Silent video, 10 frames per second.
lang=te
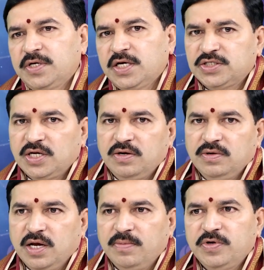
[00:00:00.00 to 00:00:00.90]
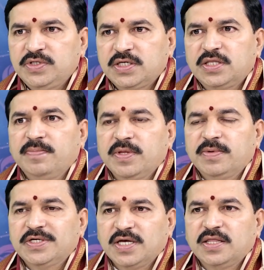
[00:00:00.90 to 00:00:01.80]
కష్టాలు అనుభవించక
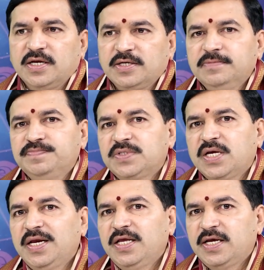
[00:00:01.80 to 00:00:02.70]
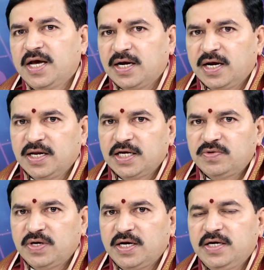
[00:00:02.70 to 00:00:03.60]
తప్పదన్నమాట సాధారణంగా కానీ ఈ కర్కటక రాశి
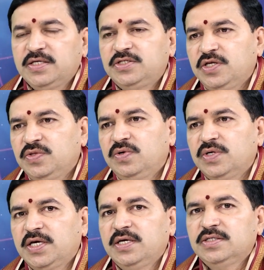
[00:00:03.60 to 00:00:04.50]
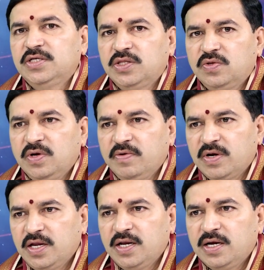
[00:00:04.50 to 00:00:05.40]
వారికి అంటే చంద్రుడికి శత్రువులు
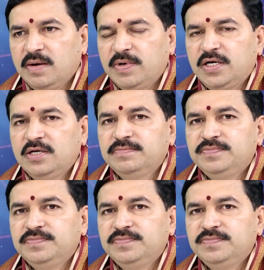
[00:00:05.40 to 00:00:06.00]
ఎవరు లేరు కాబట్టి